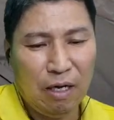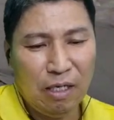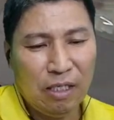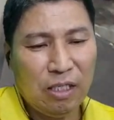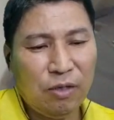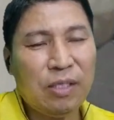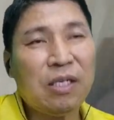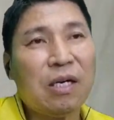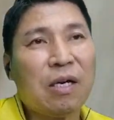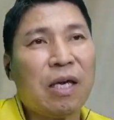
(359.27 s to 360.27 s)

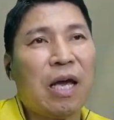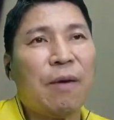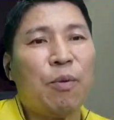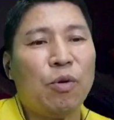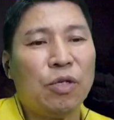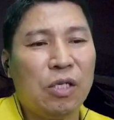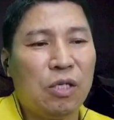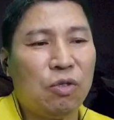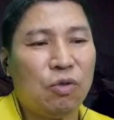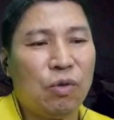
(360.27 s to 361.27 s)
시원스럽게
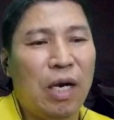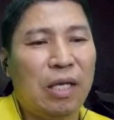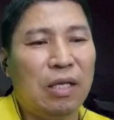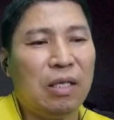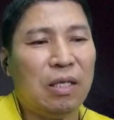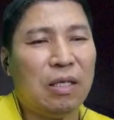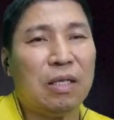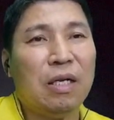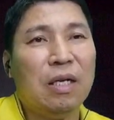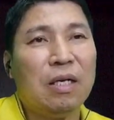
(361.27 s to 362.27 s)
보실 수가
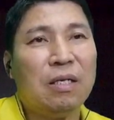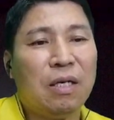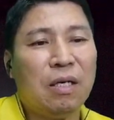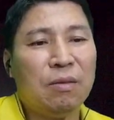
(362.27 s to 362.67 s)
있는 그런